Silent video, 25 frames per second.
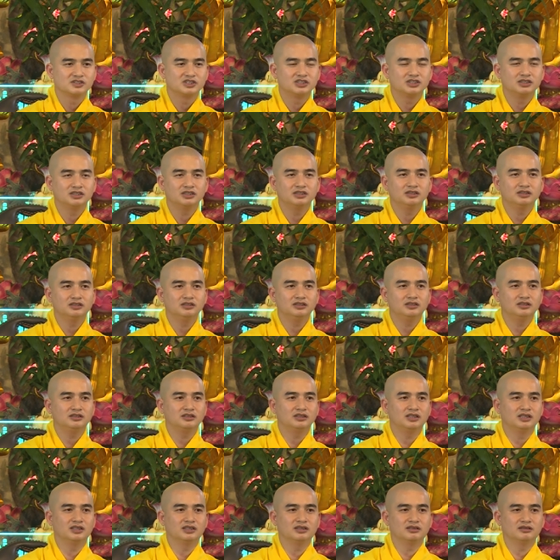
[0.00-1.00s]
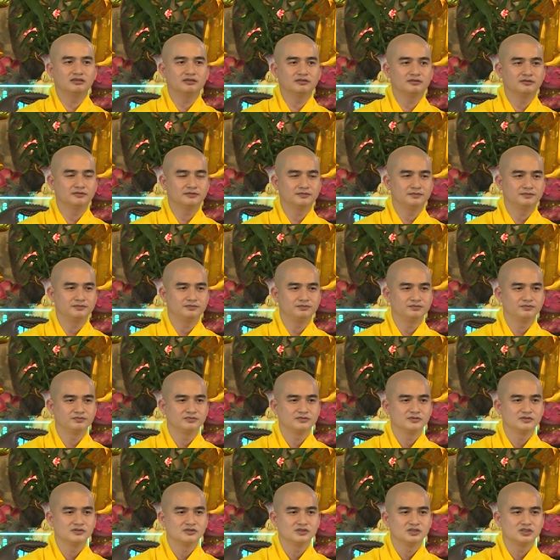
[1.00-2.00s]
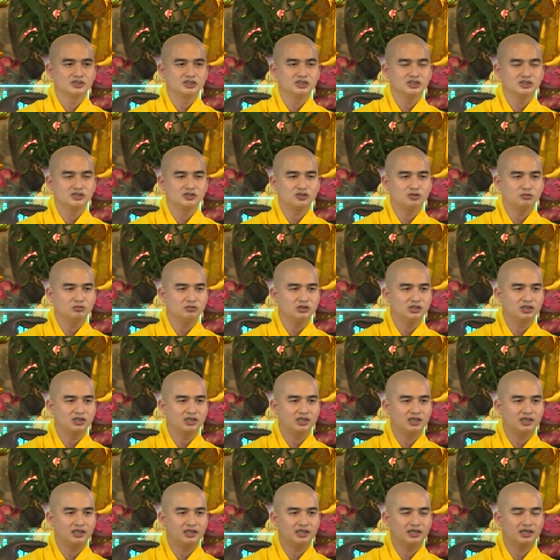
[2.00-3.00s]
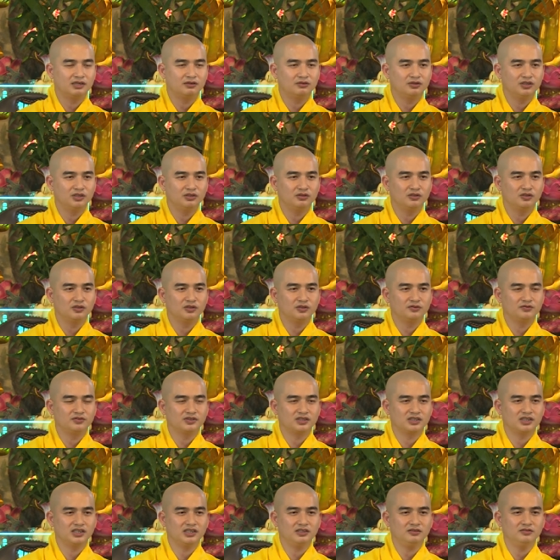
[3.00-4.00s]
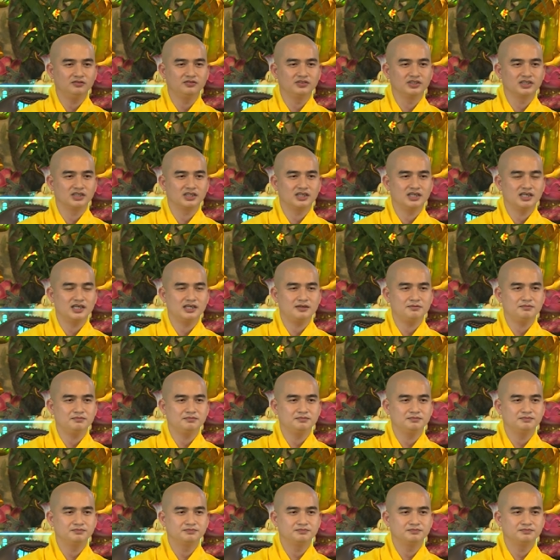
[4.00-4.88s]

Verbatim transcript: xin thưa rằng chư tôn đức lãnh đạo giáo hội phật giáo việt nam